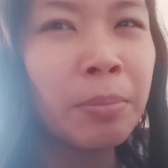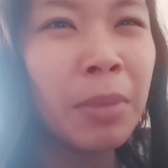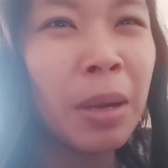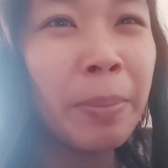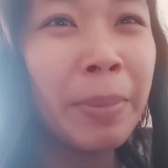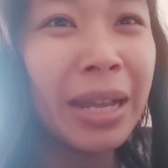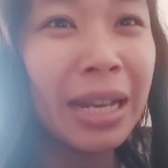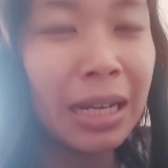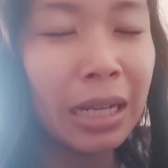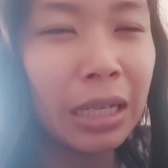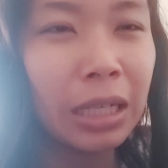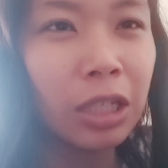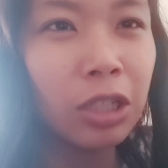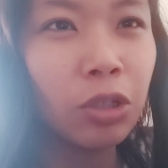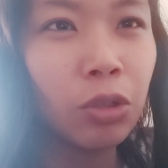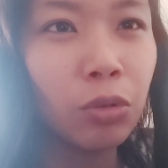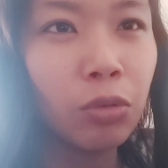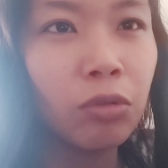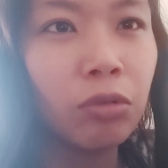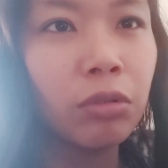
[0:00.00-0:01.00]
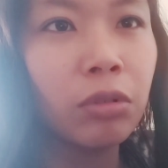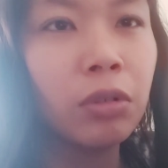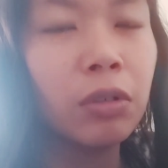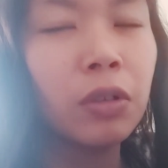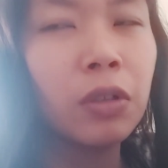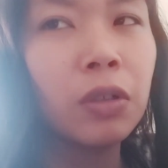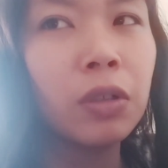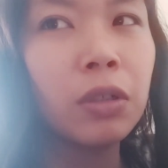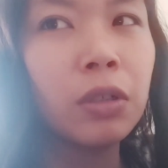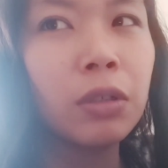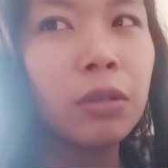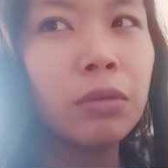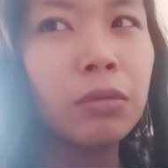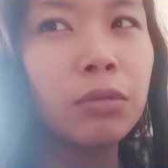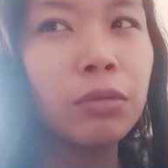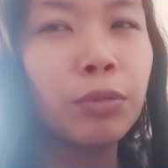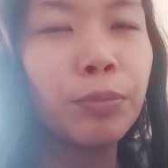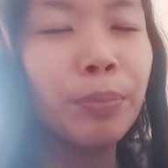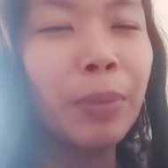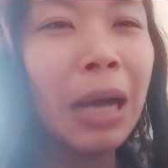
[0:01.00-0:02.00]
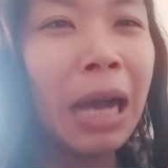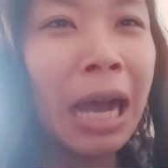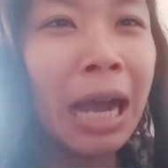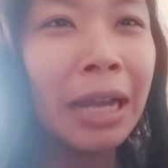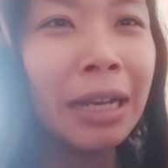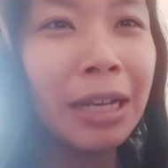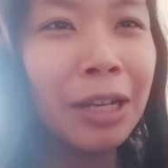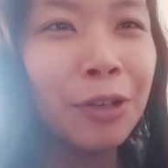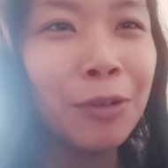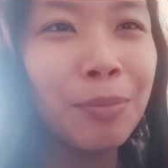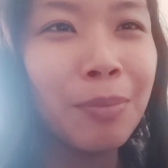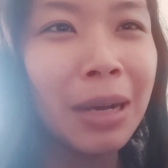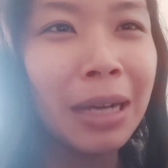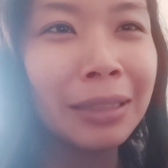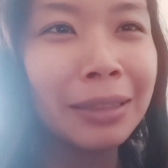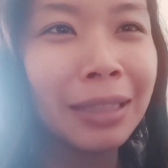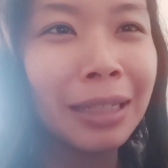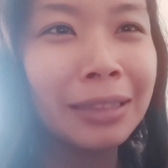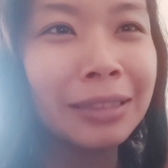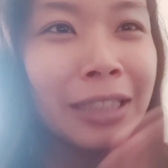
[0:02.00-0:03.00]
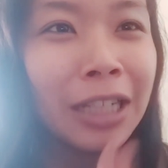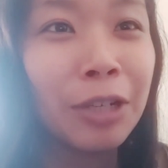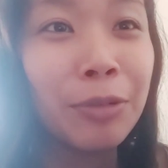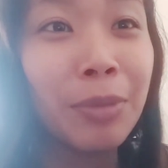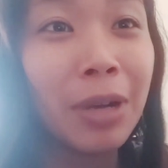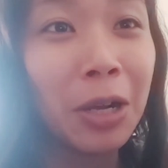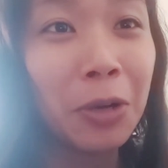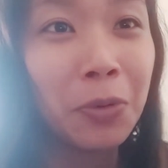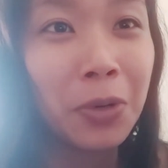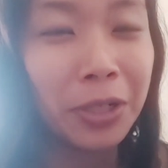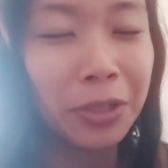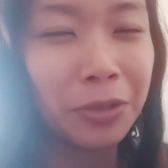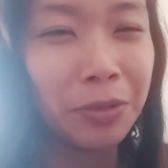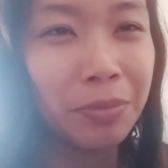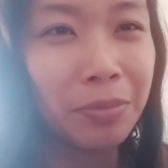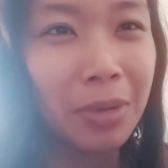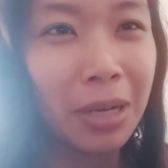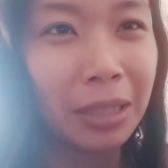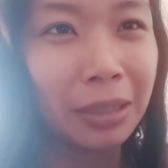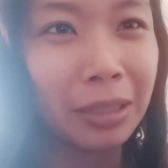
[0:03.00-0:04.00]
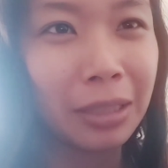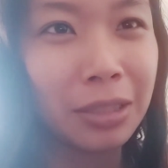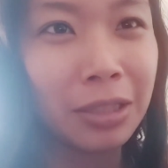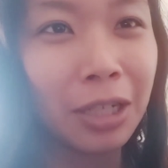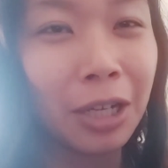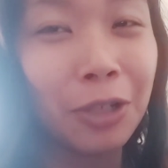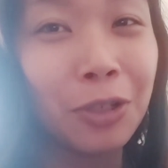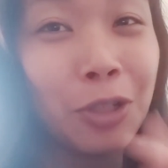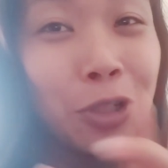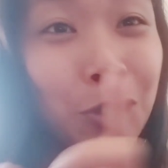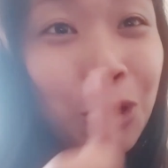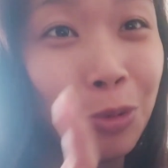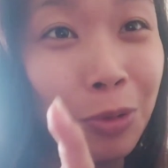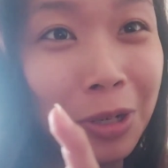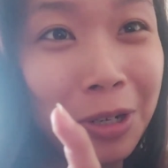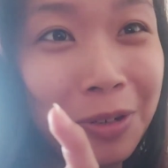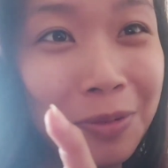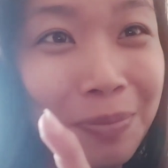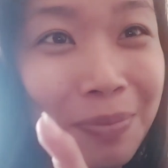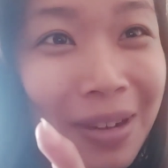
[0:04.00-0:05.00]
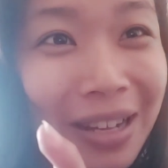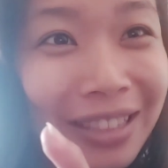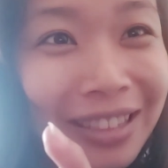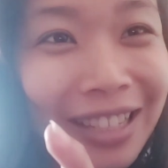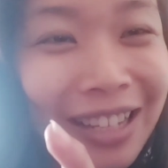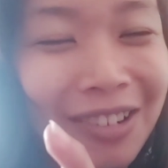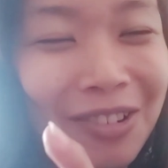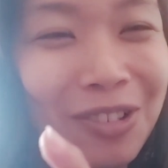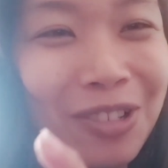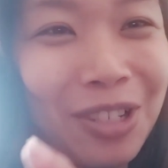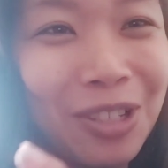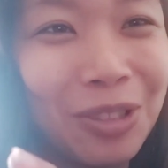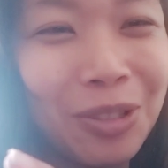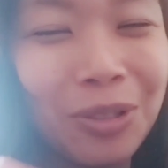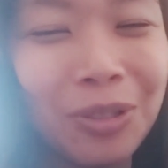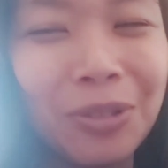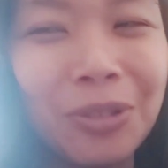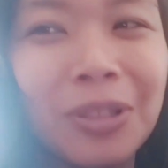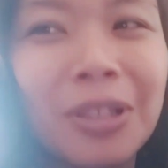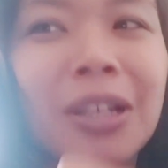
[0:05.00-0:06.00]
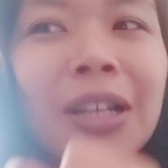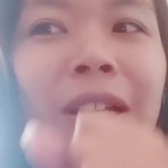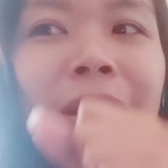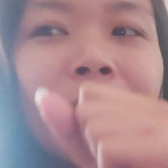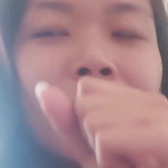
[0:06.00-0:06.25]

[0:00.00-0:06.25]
mamali yung yung pangalan ng bata, tsaka yung mga award ng bata, tsaka yung itsura ng bata, kung sino yun.